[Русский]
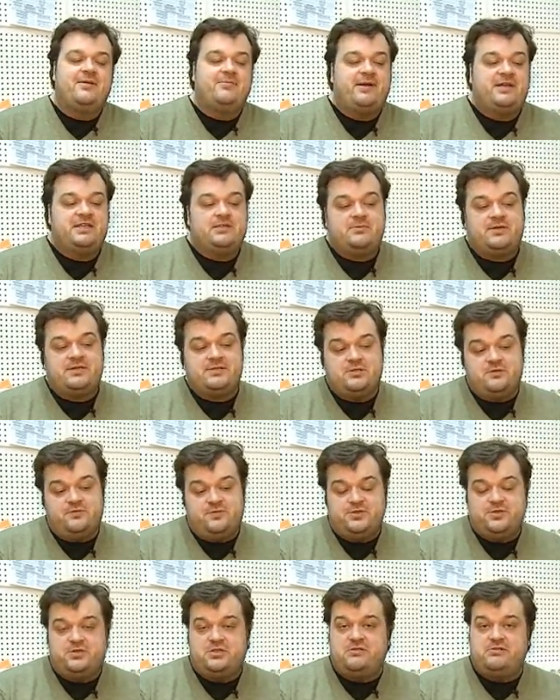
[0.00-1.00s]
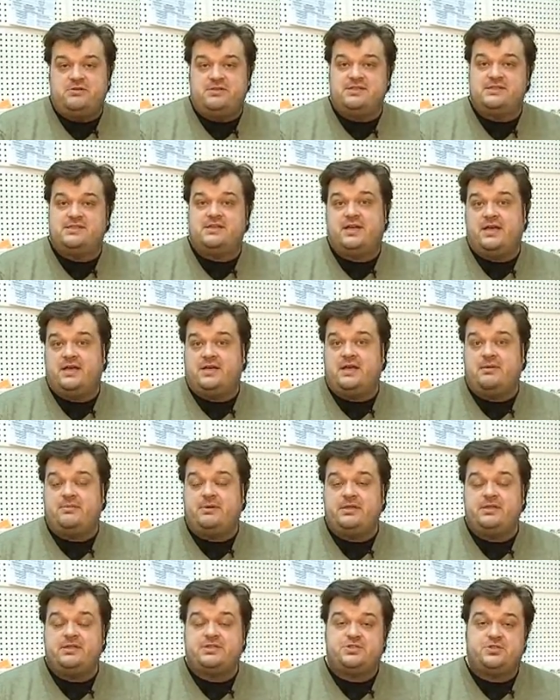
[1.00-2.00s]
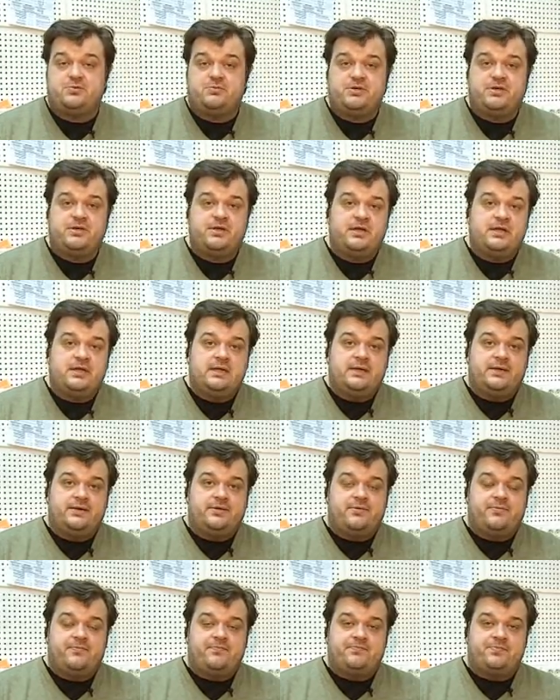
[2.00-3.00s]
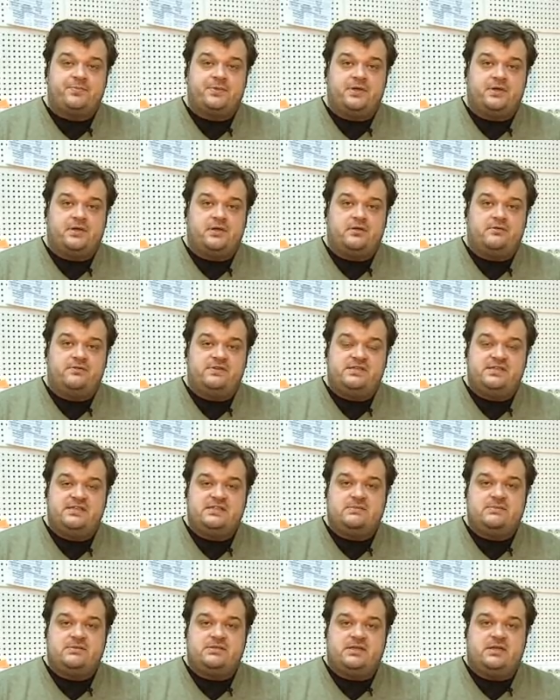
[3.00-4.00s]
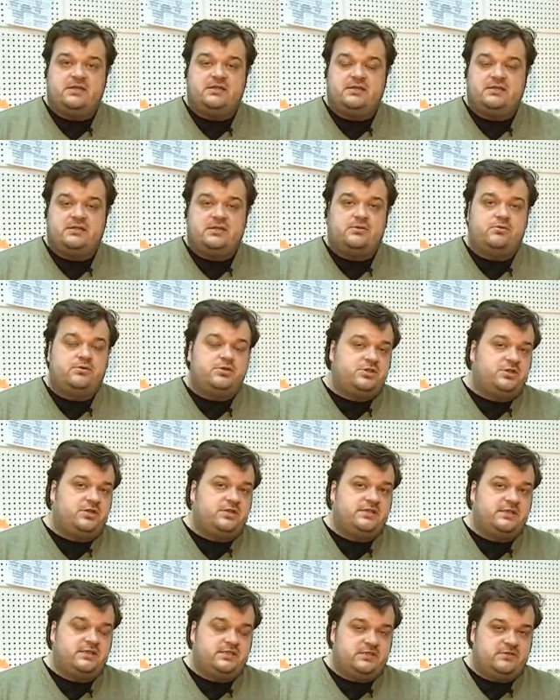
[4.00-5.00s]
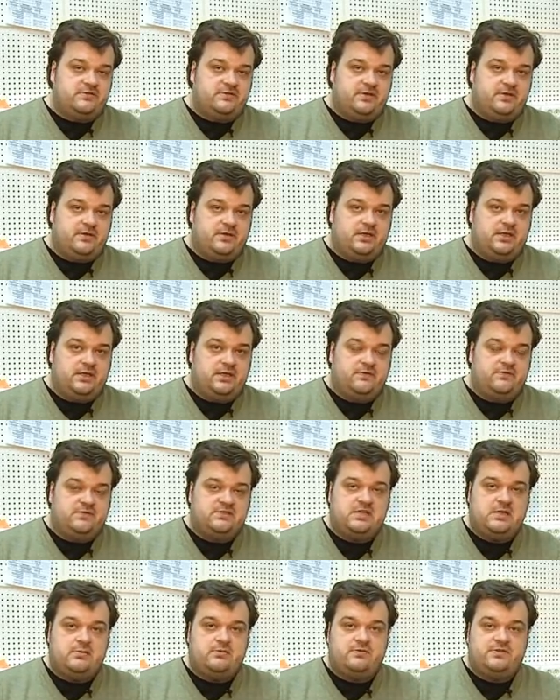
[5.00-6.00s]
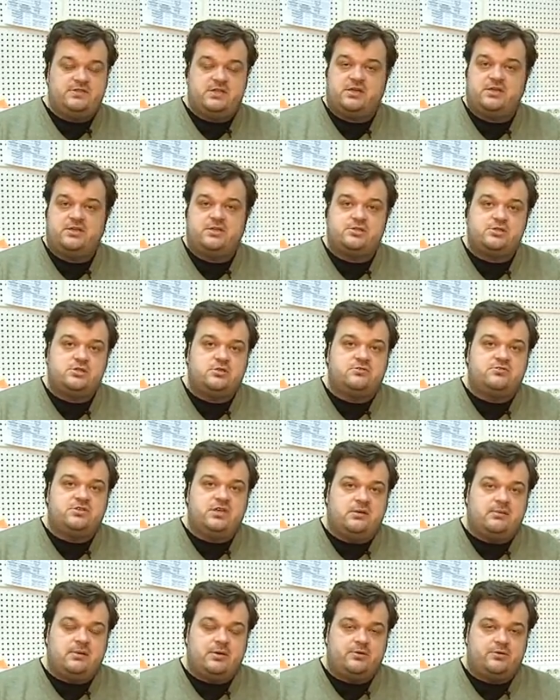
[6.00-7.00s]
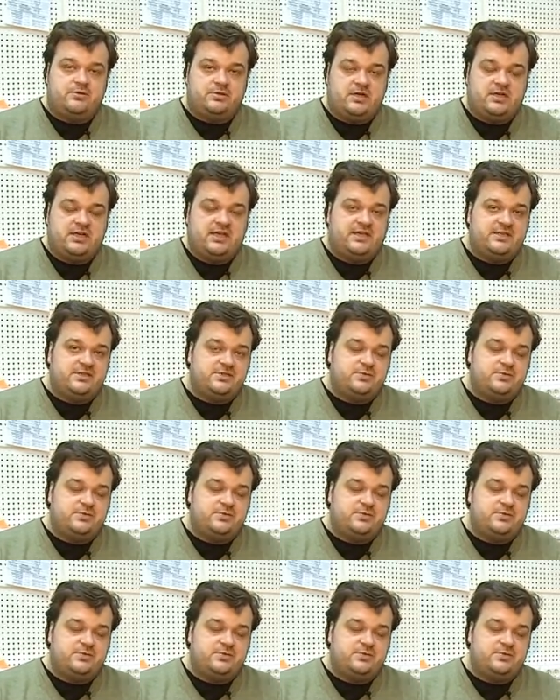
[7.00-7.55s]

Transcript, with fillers: Поэтому Ростов еще довольно сырая команда, чтобы Э, вести самостоятельно атакующие действия и взламывать организованную оборону, какая